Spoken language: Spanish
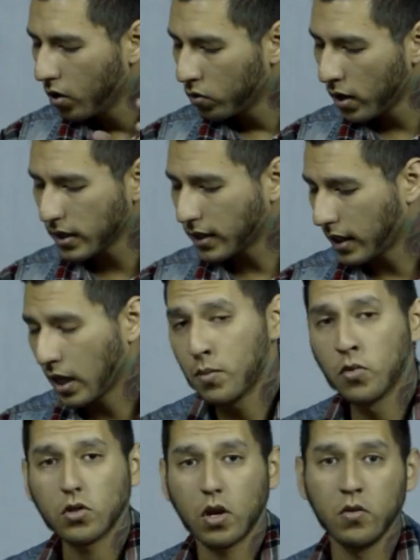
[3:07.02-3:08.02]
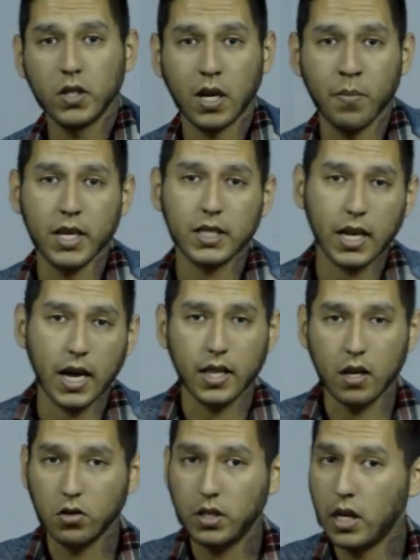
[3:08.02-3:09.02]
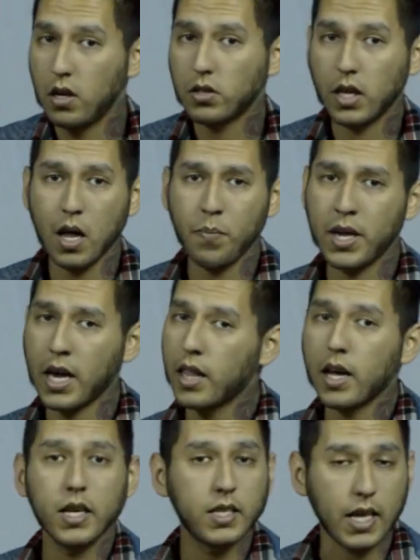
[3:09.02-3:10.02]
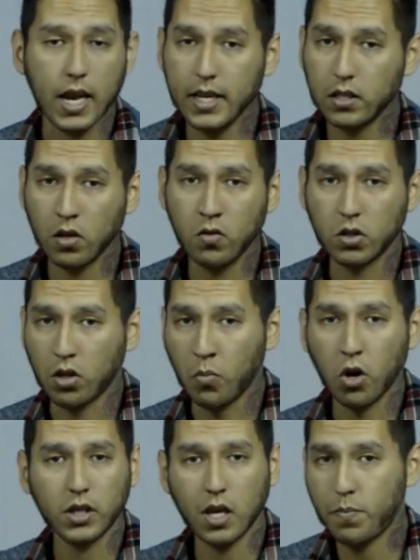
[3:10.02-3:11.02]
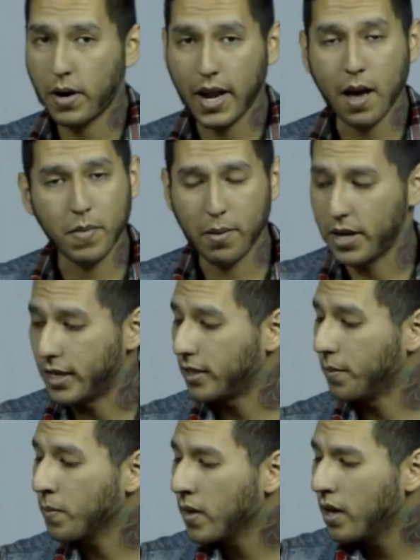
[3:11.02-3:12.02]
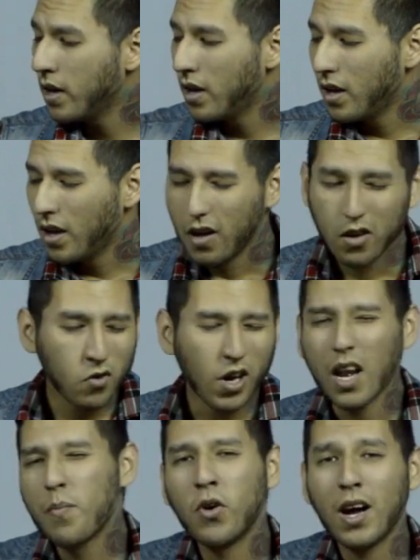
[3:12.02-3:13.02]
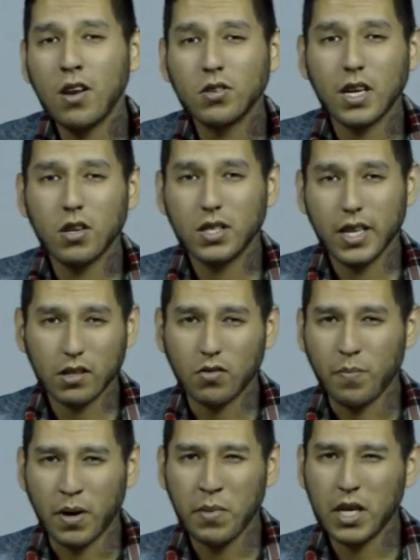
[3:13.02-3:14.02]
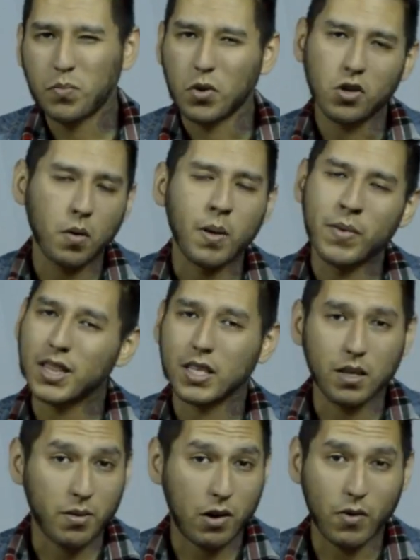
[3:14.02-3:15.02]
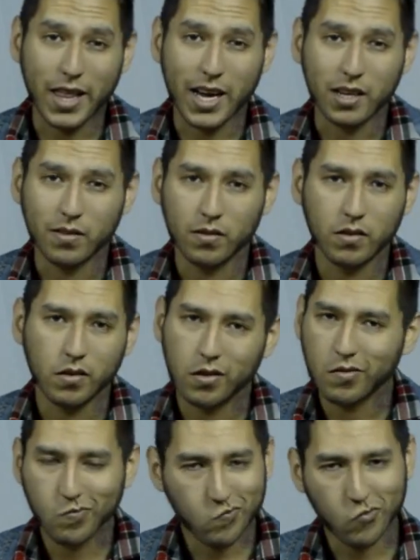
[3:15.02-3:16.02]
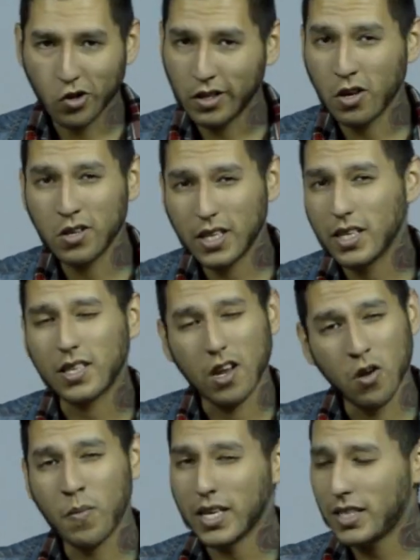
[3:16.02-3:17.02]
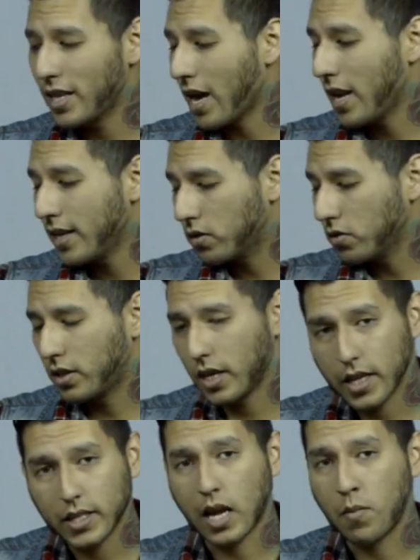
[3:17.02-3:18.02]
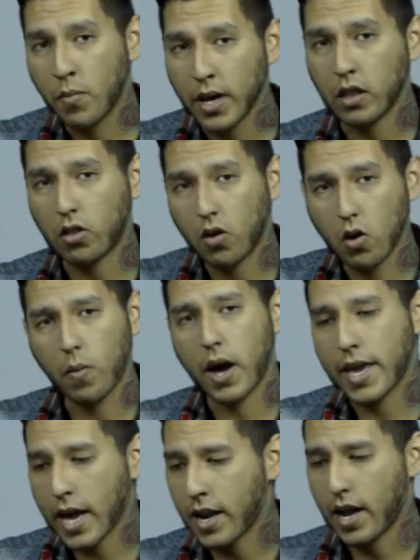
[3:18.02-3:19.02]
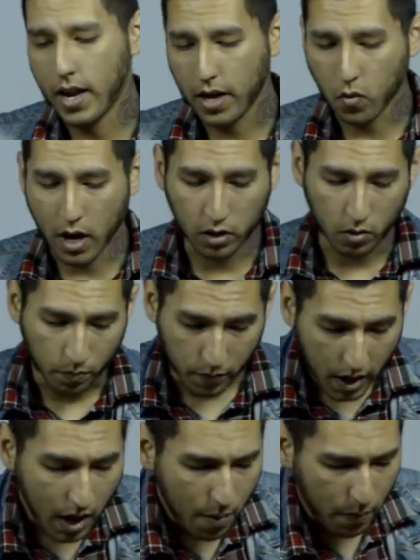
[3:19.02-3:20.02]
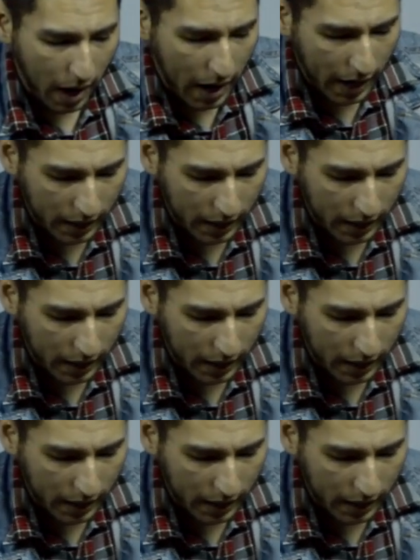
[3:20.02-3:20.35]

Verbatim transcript: Una vez que tenemos nuestra mezcla de los hielos y la piñada, está listo nuestro mocktail para beberse. Nunca le pongan los hielos directo al premix porque obviamente se va a aguadar. Entonces lo más ideal es que ustedes al momento lo vayan licuando. Para la